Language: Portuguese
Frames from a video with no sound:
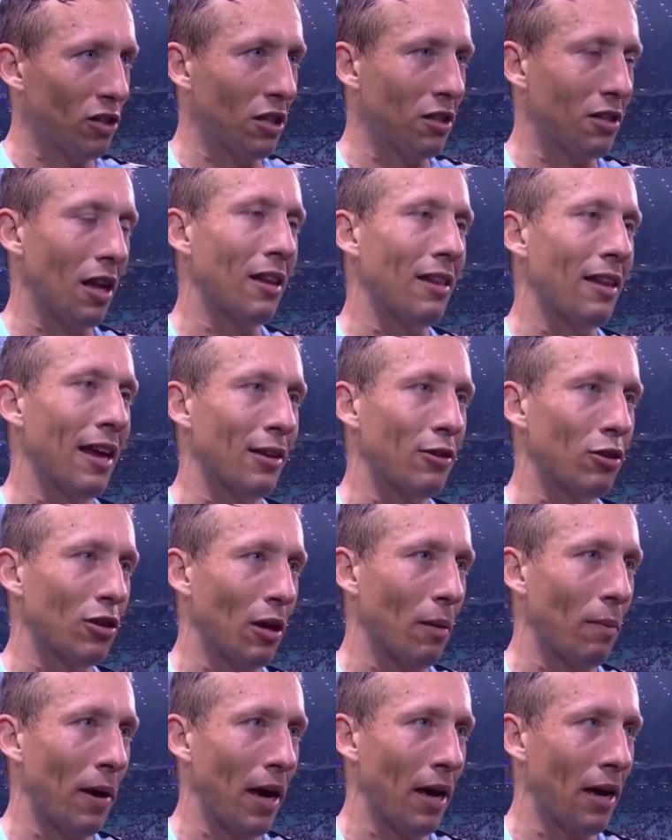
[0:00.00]
entendendo
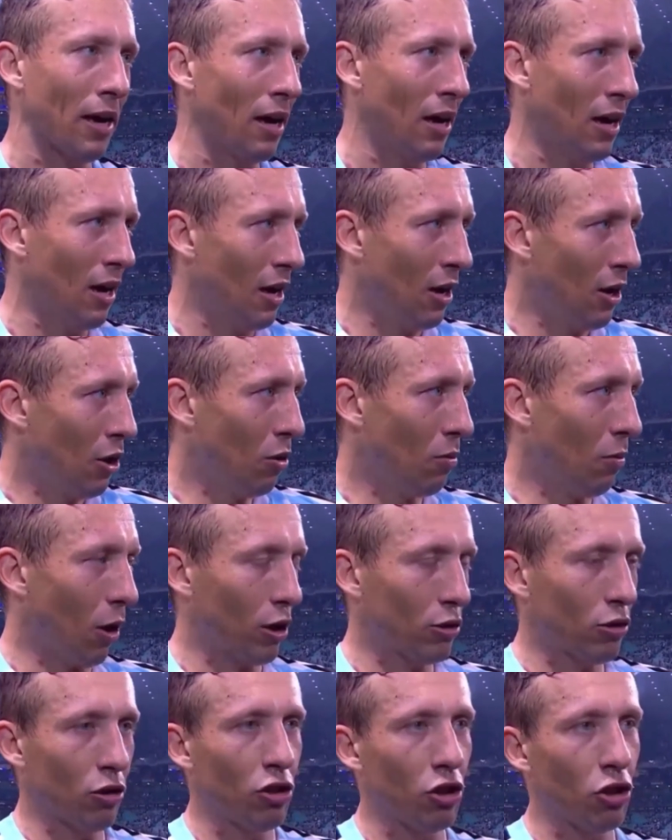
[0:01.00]
também o
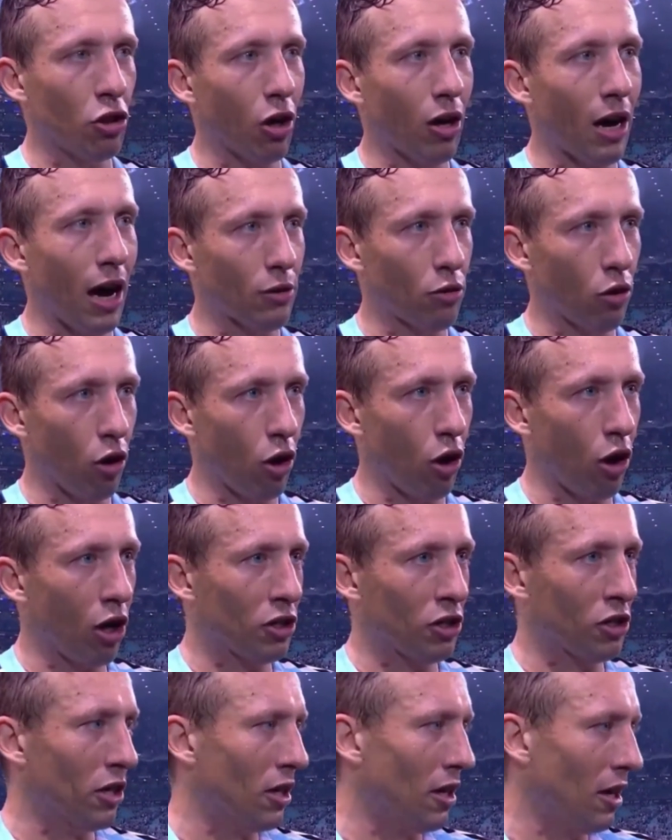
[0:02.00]
modo de jogar do
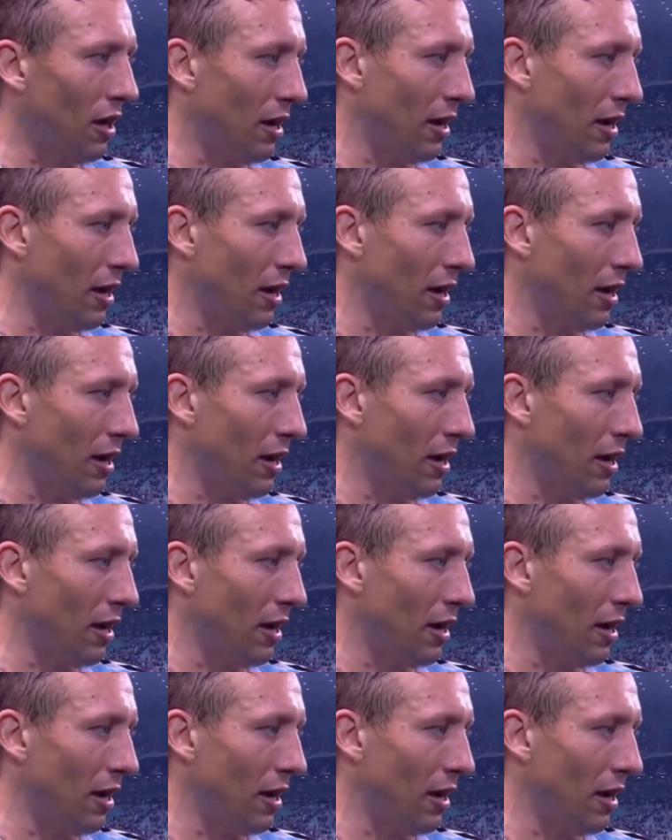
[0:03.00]
Roger.